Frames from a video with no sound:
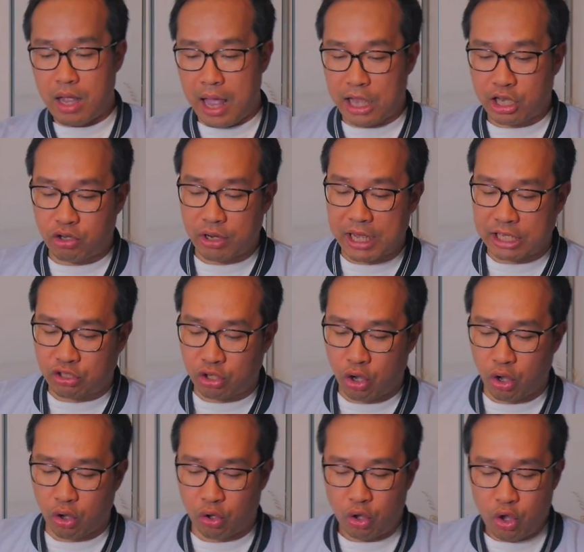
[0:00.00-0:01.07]
un
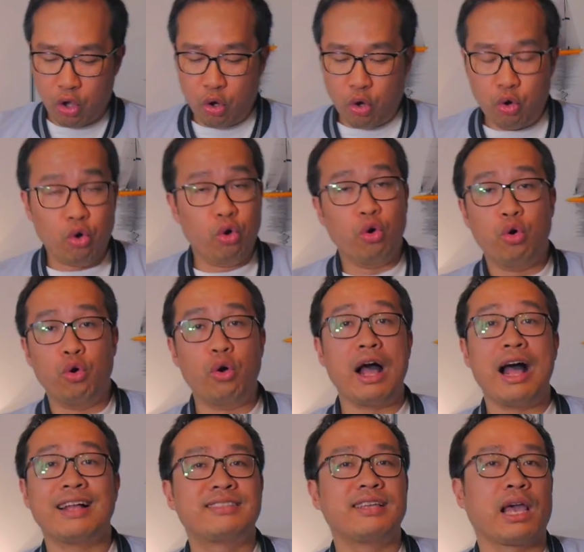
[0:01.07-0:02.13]
collector euh,
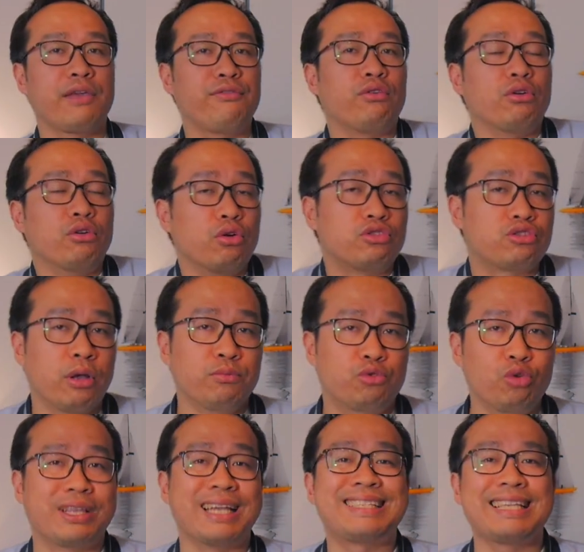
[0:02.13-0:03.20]
à un tarif euh, somme
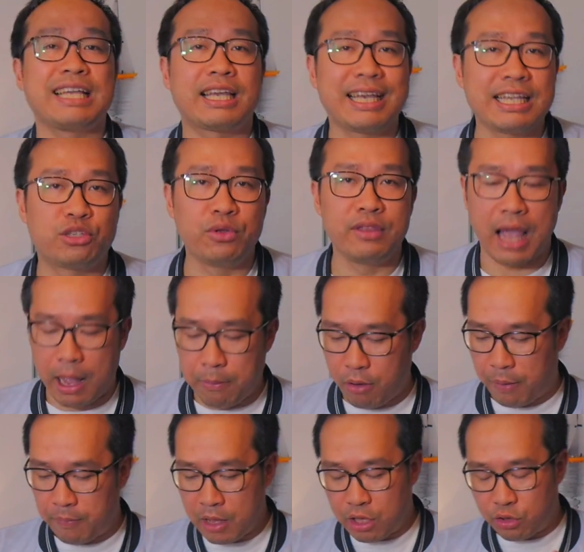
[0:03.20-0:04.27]
toute assez raisonnable.